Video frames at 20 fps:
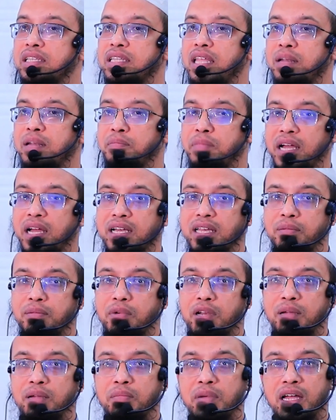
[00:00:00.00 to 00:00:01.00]
তার মাকে
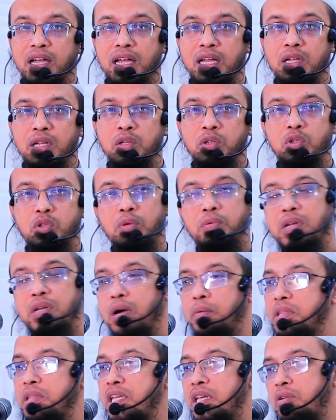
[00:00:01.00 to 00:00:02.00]
বলে মা তুমি না
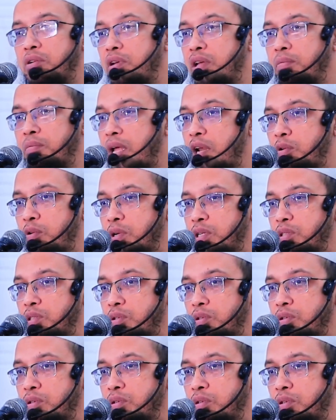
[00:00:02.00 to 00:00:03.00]
আমাদেরকে অনেক
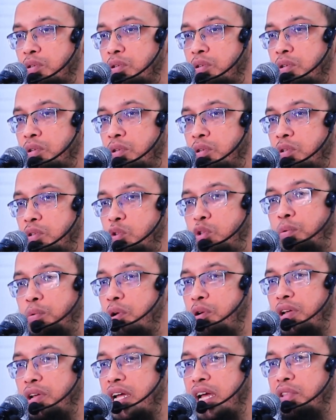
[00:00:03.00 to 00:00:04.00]
ভালোবাসো তুমি
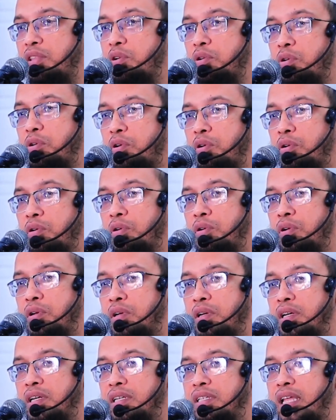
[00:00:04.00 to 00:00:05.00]
না আদর করো
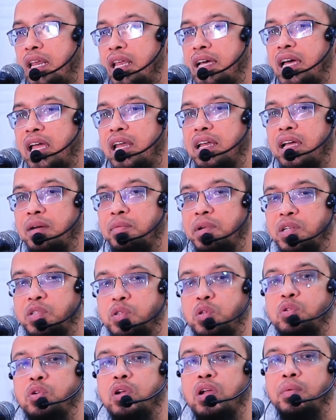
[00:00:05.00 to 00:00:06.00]
তাহলে কালকে আমার
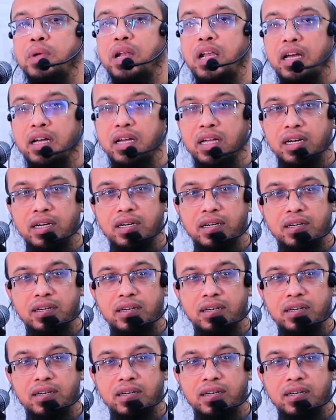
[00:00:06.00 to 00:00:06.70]
চটকন আমার লাগে